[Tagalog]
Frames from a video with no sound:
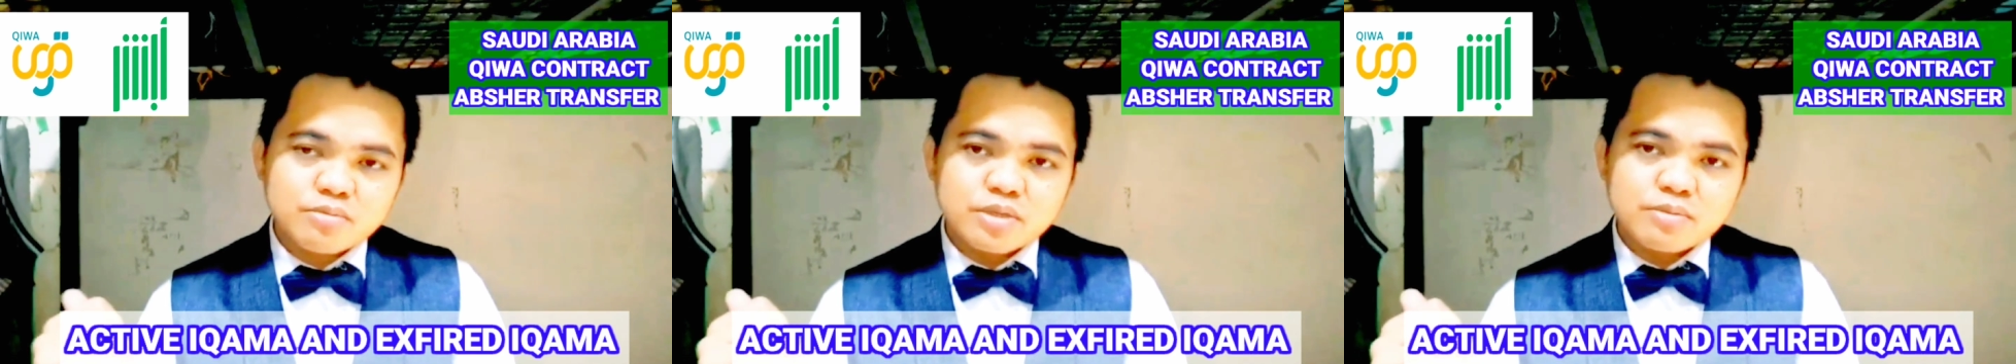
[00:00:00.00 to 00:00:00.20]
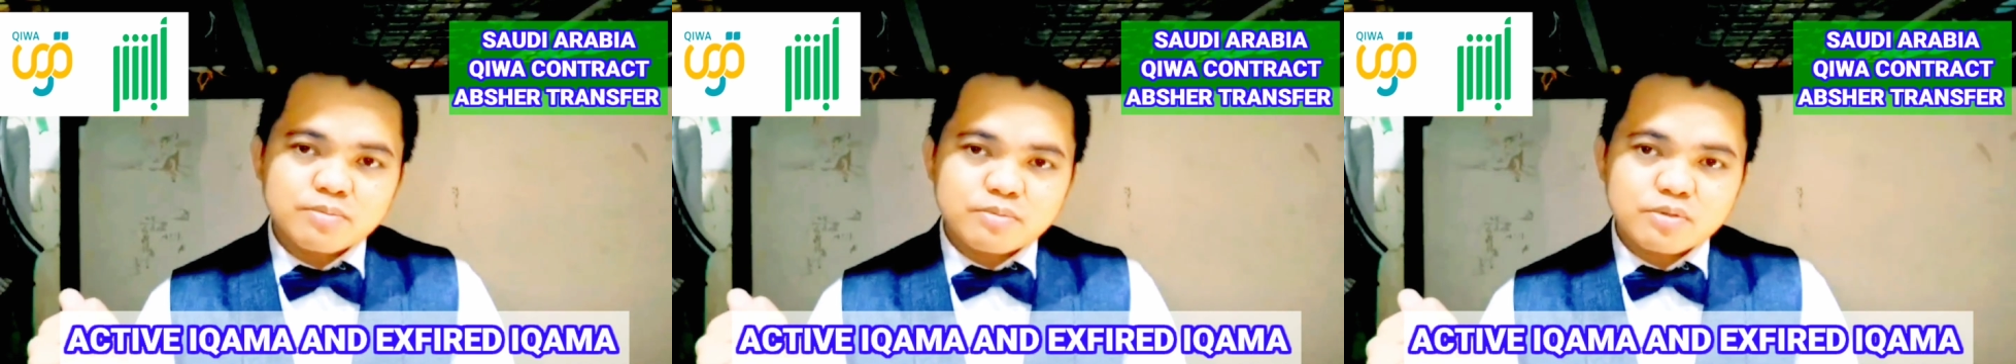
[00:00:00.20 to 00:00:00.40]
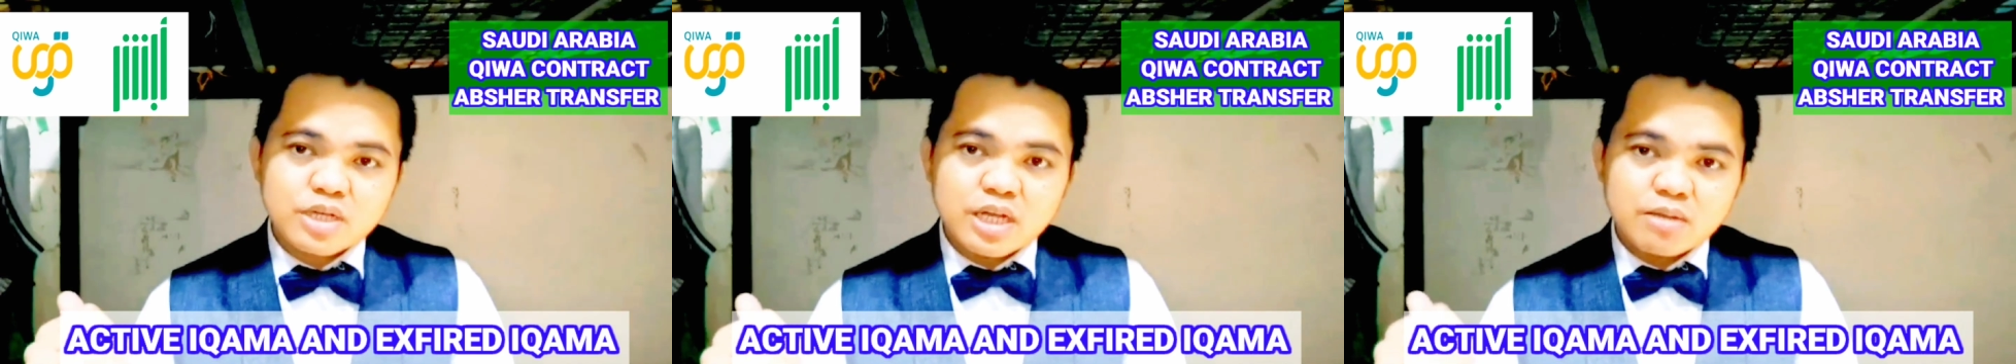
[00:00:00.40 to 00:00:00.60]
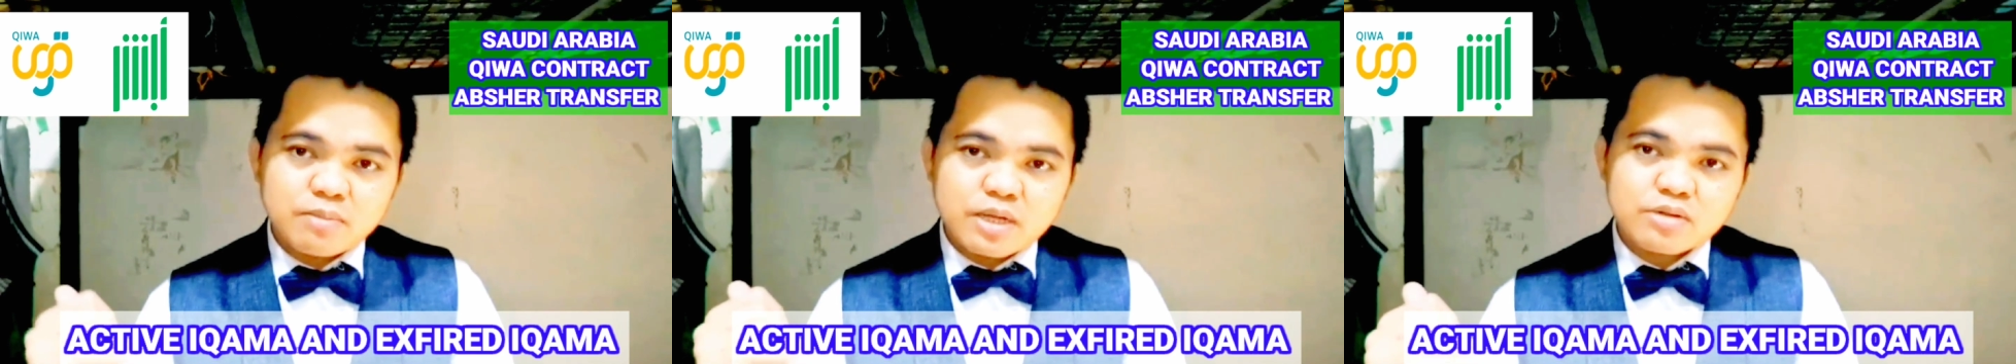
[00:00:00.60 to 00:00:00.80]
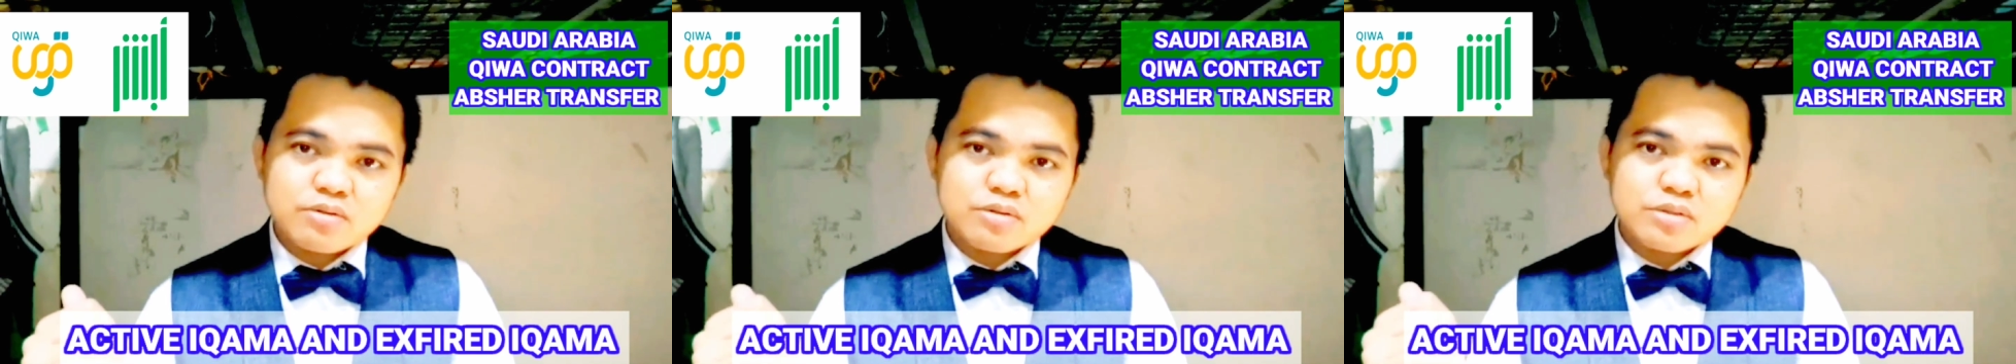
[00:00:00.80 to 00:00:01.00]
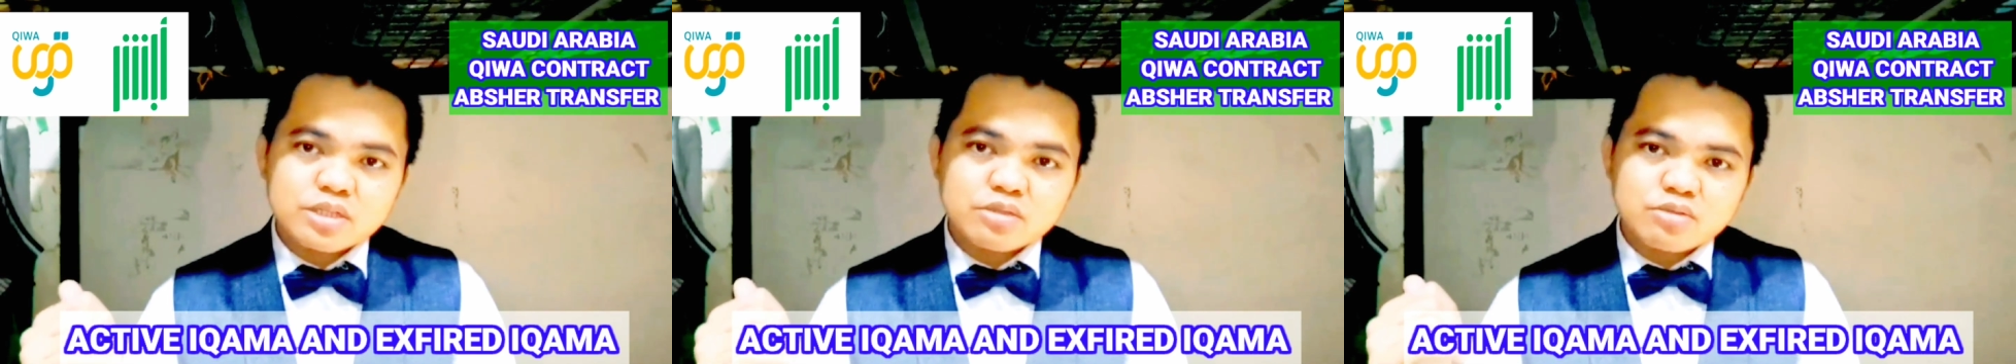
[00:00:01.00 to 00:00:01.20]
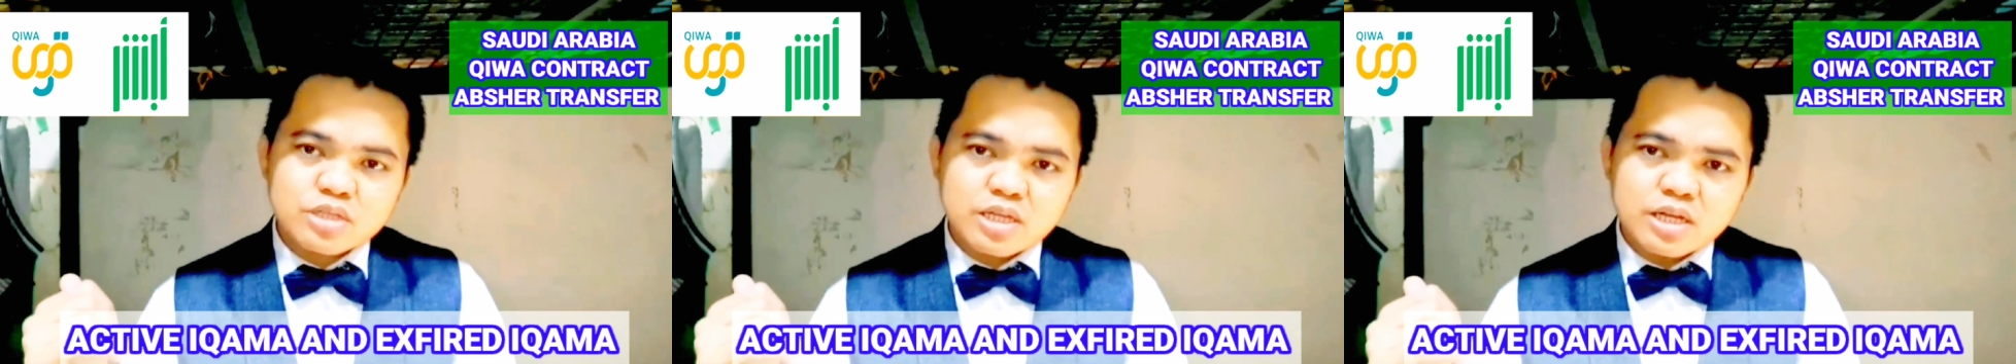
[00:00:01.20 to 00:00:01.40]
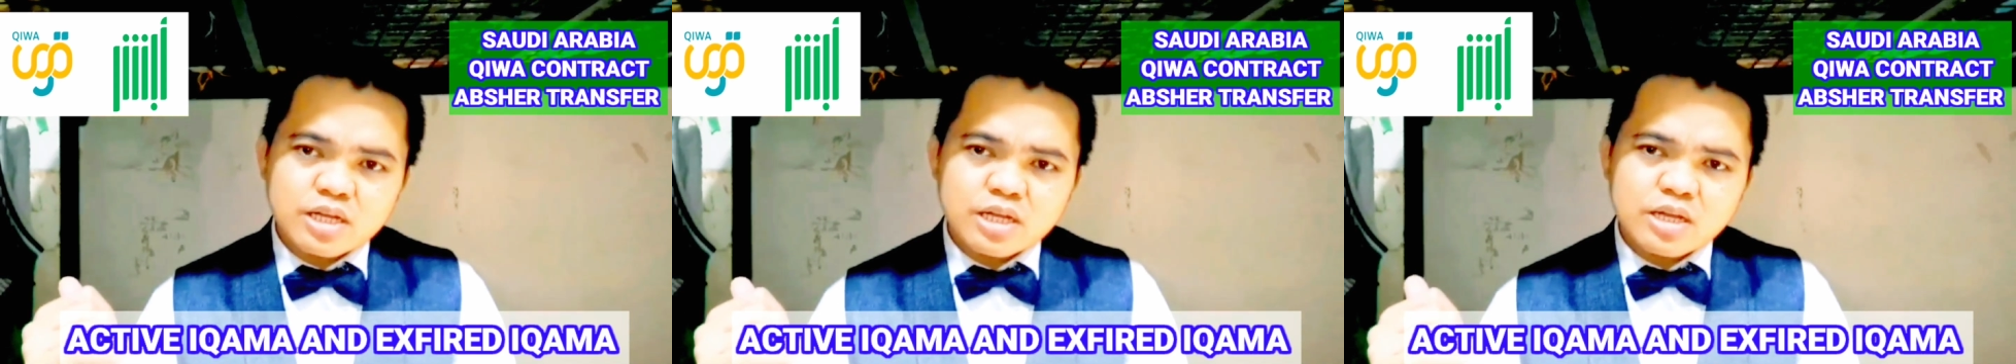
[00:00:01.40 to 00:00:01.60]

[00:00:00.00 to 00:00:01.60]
lumi, uh, bago dito sa